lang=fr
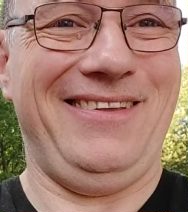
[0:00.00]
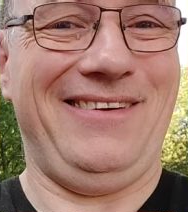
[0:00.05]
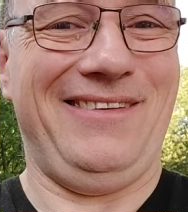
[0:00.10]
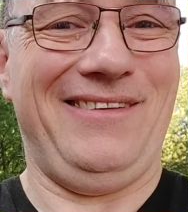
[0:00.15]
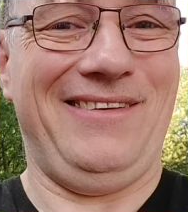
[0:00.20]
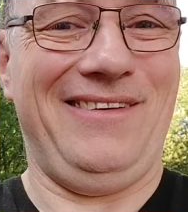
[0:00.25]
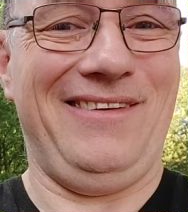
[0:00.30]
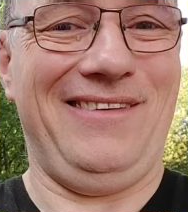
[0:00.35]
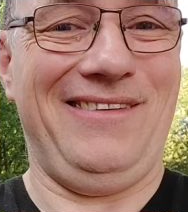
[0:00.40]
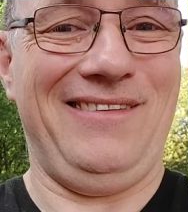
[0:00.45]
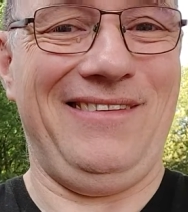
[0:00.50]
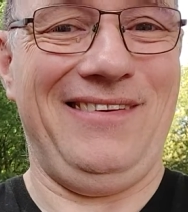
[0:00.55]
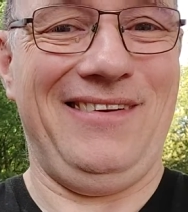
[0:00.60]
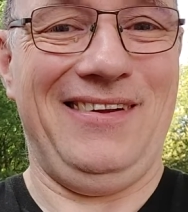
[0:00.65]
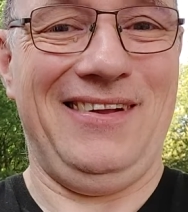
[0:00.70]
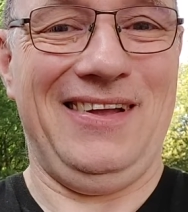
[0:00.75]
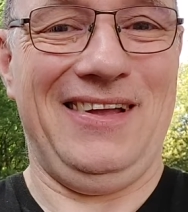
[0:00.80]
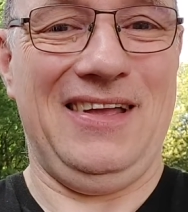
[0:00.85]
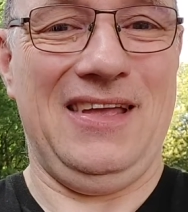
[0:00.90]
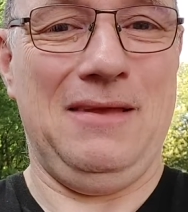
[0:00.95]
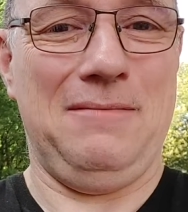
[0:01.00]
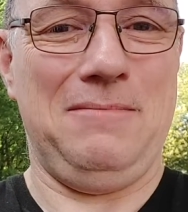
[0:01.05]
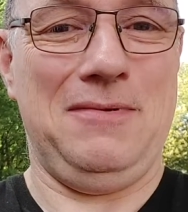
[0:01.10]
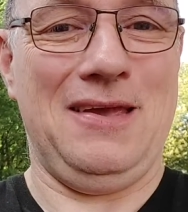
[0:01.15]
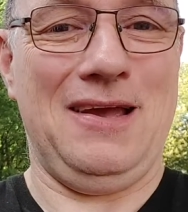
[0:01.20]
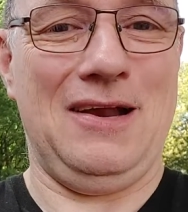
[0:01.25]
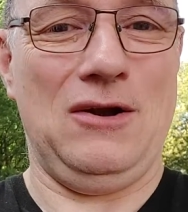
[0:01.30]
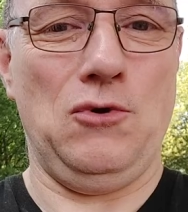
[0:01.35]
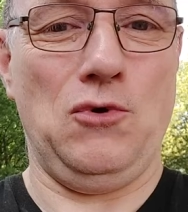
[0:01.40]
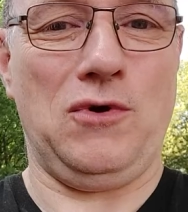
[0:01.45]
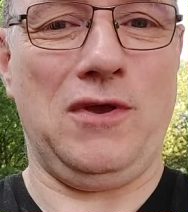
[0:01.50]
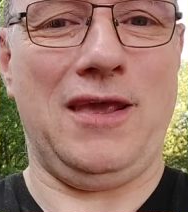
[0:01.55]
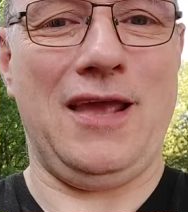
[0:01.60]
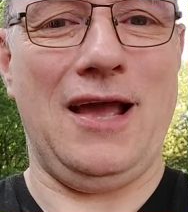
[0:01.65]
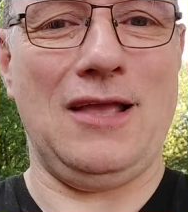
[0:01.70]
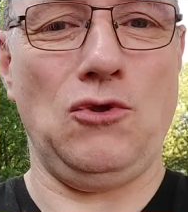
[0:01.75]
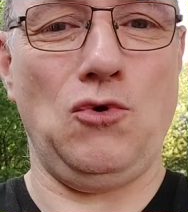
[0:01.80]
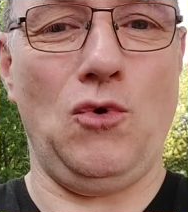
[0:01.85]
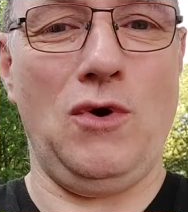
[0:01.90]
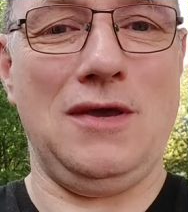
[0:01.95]
Non. Eh bien, le
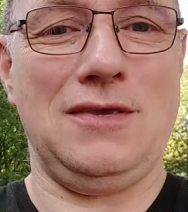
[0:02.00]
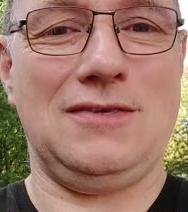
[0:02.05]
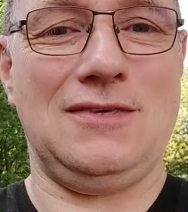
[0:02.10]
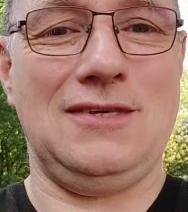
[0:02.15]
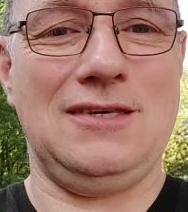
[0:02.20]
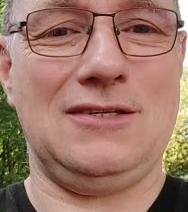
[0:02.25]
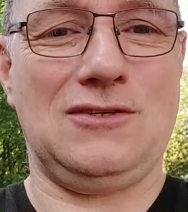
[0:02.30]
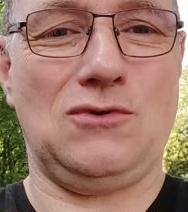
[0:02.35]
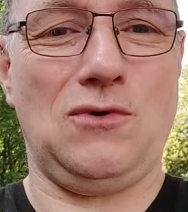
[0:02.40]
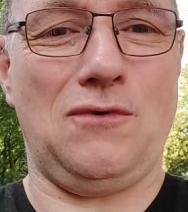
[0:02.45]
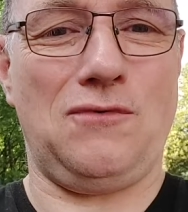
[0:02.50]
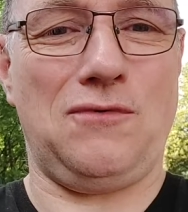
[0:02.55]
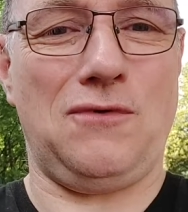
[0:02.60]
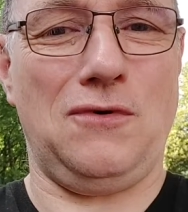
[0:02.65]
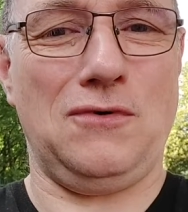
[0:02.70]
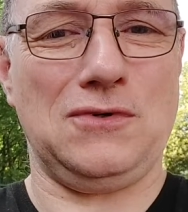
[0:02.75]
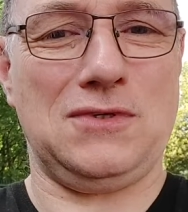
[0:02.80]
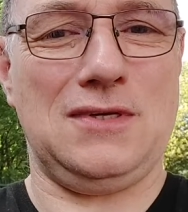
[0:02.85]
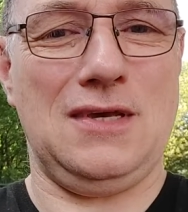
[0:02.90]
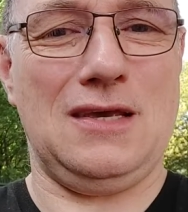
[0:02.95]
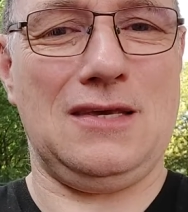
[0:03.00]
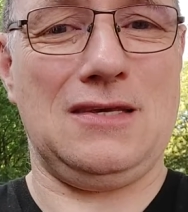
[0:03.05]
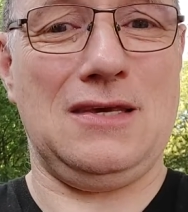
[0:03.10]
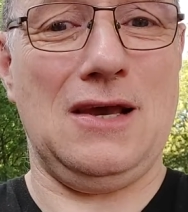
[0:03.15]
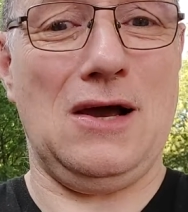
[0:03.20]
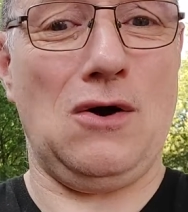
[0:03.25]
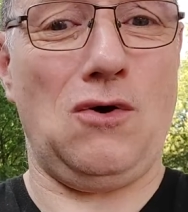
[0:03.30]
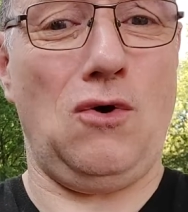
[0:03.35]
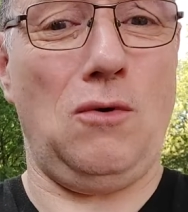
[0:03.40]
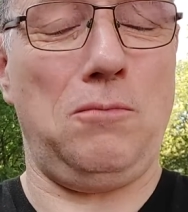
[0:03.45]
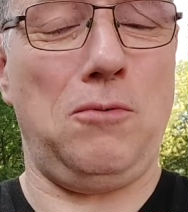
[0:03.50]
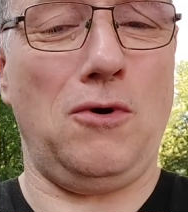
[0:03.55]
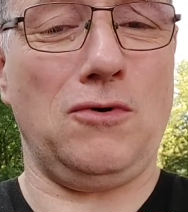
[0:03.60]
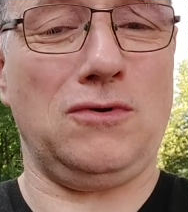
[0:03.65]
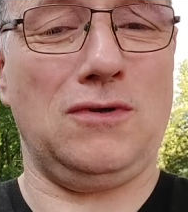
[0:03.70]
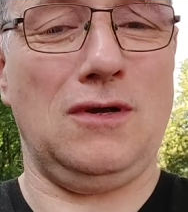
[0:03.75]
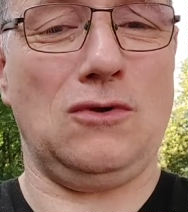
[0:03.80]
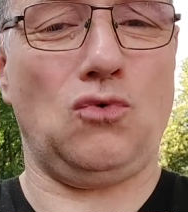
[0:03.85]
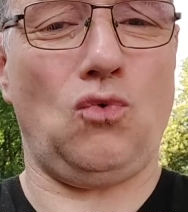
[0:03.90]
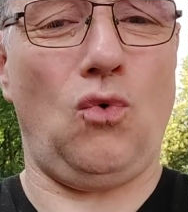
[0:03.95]
canoëtiste français qui a
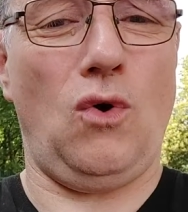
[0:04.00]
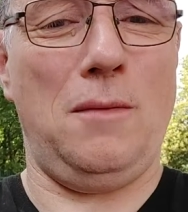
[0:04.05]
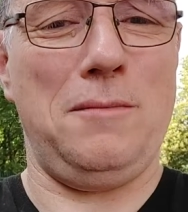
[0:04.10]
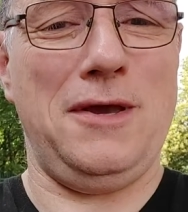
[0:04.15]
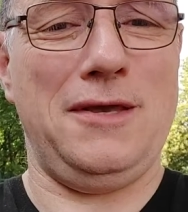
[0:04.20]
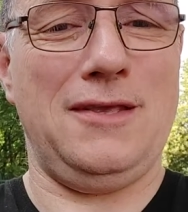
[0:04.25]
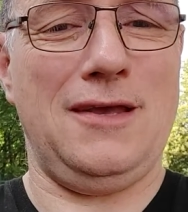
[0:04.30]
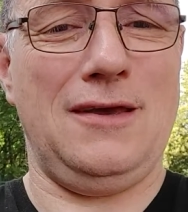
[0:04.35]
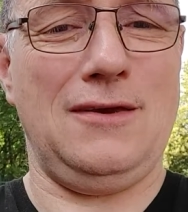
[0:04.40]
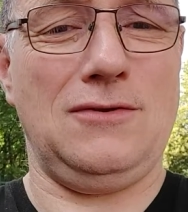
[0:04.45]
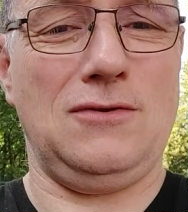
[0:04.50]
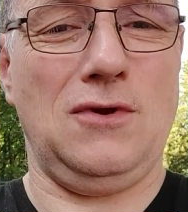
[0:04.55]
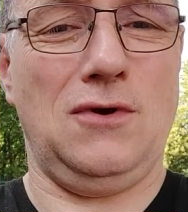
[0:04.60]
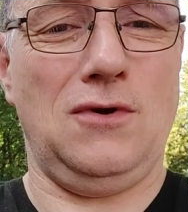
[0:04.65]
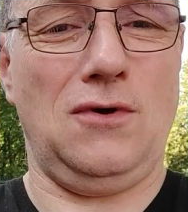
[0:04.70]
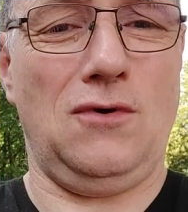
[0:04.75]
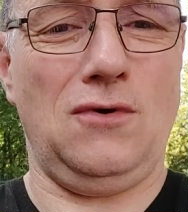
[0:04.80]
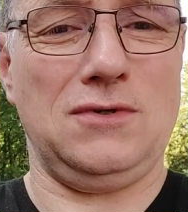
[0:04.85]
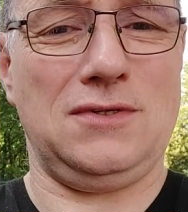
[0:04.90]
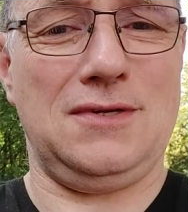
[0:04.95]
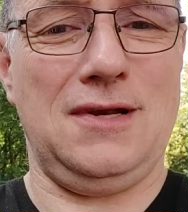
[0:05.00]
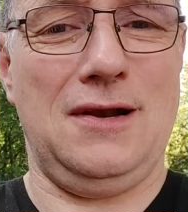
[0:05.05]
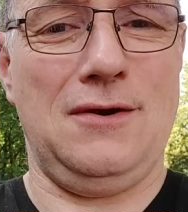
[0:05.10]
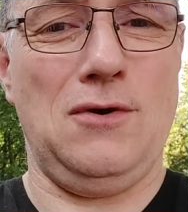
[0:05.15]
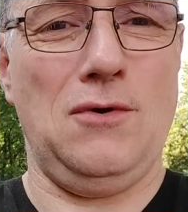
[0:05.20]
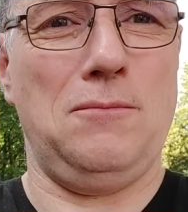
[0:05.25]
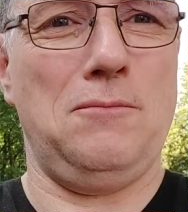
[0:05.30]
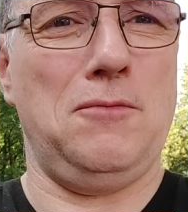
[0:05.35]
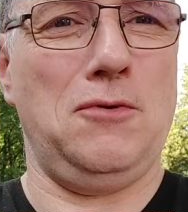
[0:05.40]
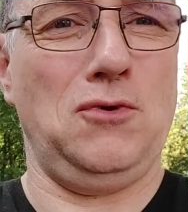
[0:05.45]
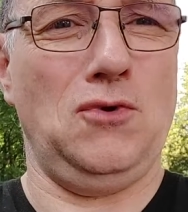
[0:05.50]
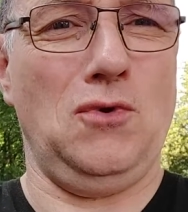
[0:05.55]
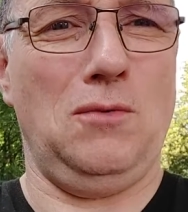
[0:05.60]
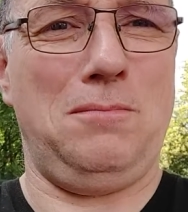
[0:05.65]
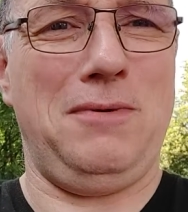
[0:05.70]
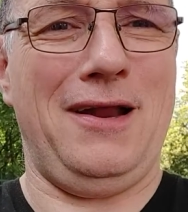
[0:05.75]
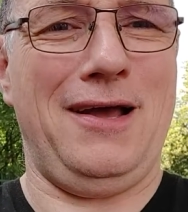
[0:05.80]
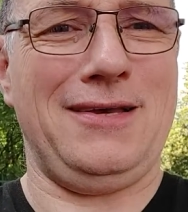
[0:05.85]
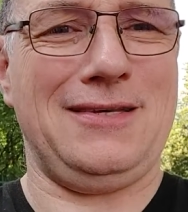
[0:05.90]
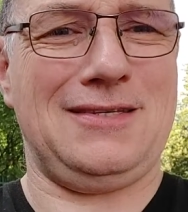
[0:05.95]
remporté trois médailles d'or en slalom
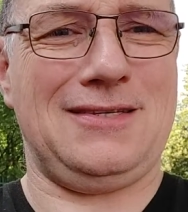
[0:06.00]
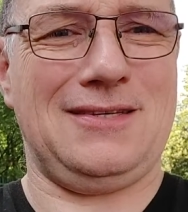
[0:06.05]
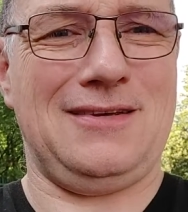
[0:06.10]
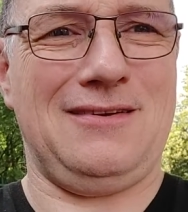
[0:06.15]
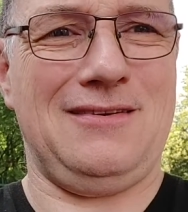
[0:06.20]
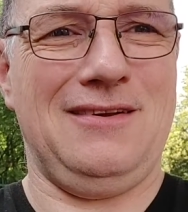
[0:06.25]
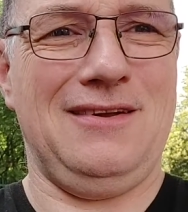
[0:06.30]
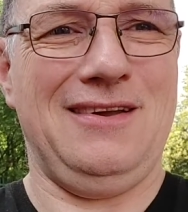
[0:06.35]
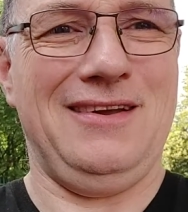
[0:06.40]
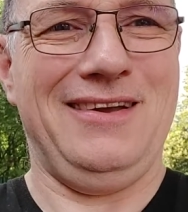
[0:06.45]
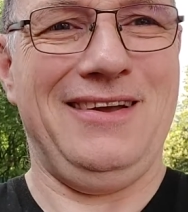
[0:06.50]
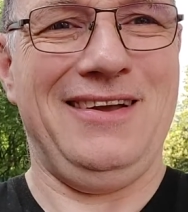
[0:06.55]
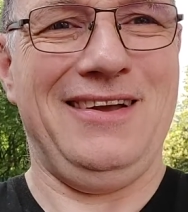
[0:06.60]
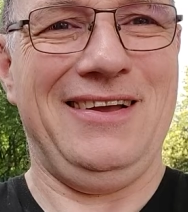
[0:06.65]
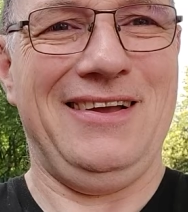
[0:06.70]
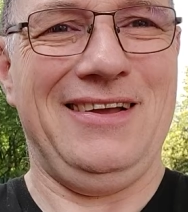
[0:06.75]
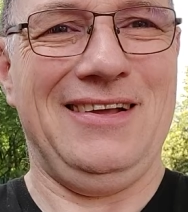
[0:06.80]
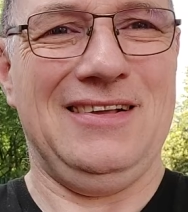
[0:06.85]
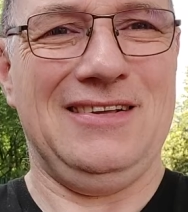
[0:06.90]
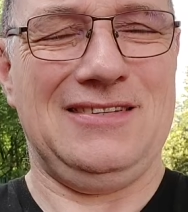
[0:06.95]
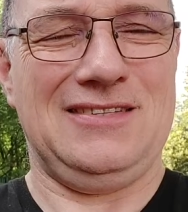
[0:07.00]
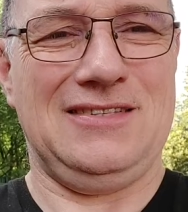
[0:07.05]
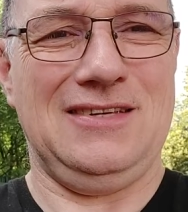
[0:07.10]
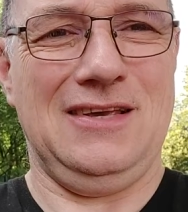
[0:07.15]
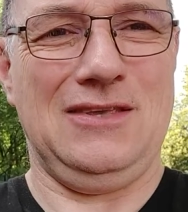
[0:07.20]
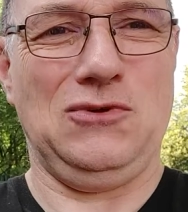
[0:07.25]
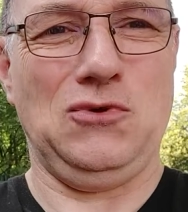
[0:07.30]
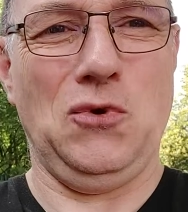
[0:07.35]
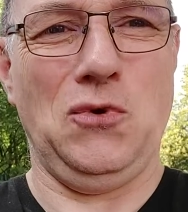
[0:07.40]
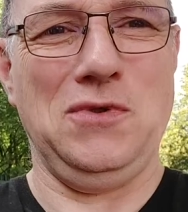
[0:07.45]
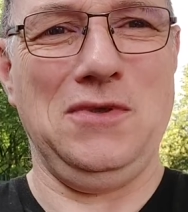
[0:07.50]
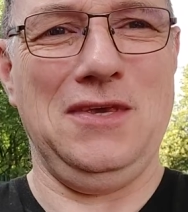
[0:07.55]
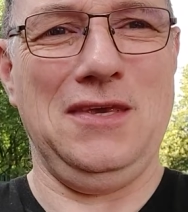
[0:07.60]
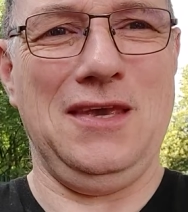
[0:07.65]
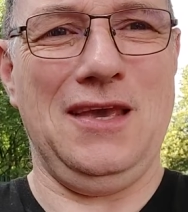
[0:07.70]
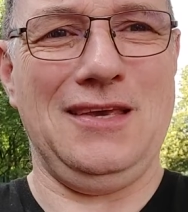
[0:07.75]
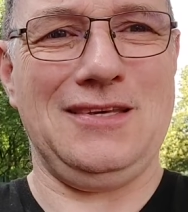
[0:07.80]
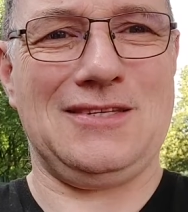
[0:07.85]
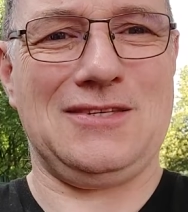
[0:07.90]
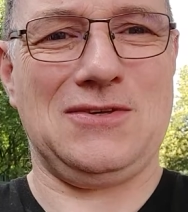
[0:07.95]
monoplace, c'est
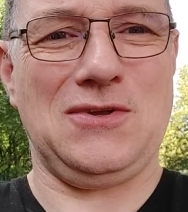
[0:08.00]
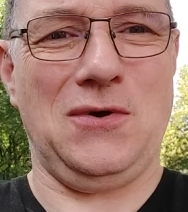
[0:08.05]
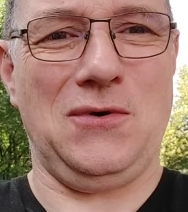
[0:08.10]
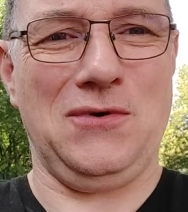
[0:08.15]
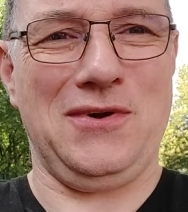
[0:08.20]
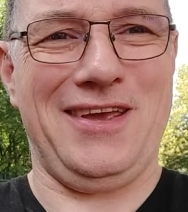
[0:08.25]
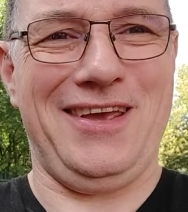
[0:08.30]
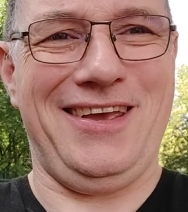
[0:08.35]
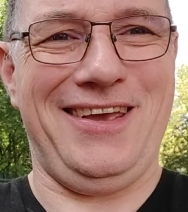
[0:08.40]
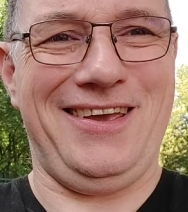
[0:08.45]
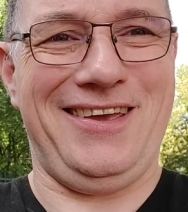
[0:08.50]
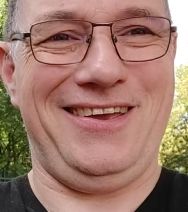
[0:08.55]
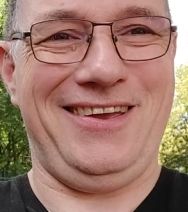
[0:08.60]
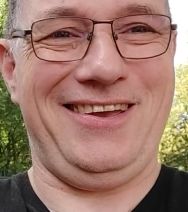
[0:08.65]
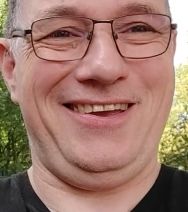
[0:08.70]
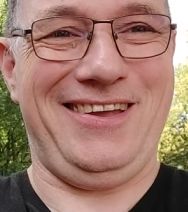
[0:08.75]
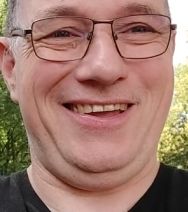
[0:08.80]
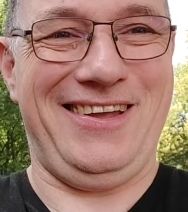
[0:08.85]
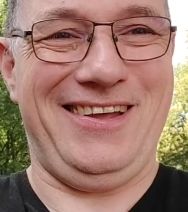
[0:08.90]
Tony Estanguet.